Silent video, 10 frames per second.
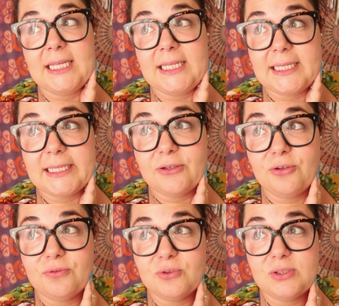Et
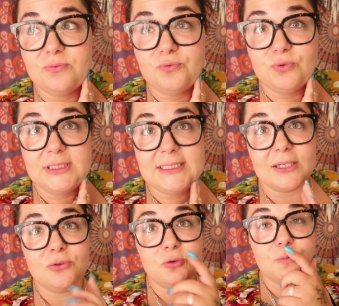que vous
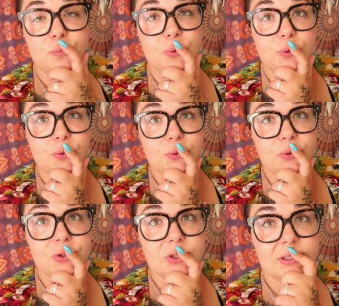dire de
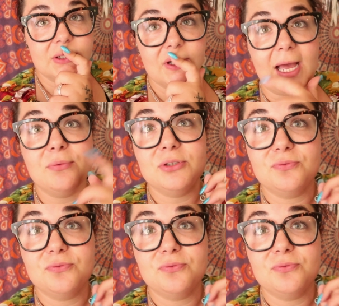plus Ah oui,